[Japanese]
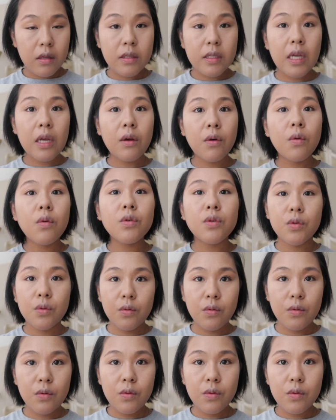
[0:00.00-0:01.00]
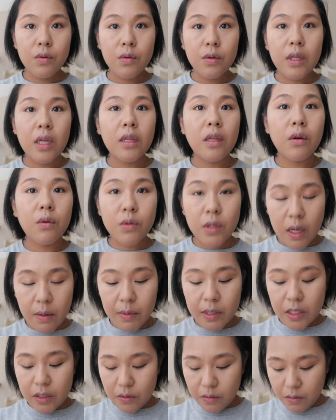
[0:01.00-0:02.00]
絶好調なんでござい
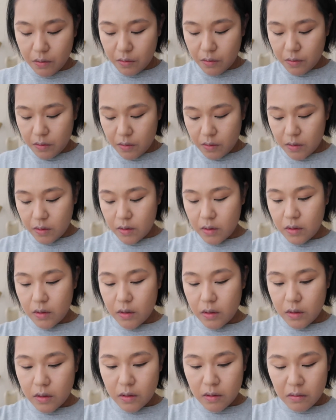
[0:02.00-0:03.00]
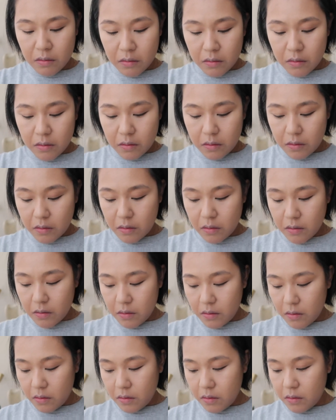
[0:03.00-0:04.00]
ますよ。
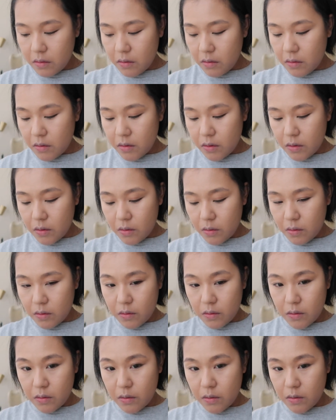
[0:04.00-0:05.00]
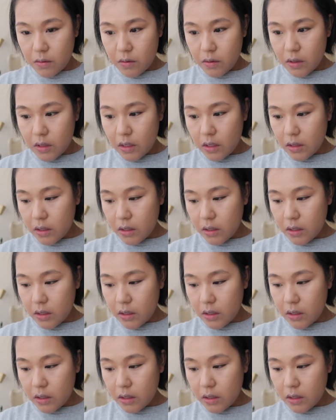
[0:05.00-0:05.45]
OK、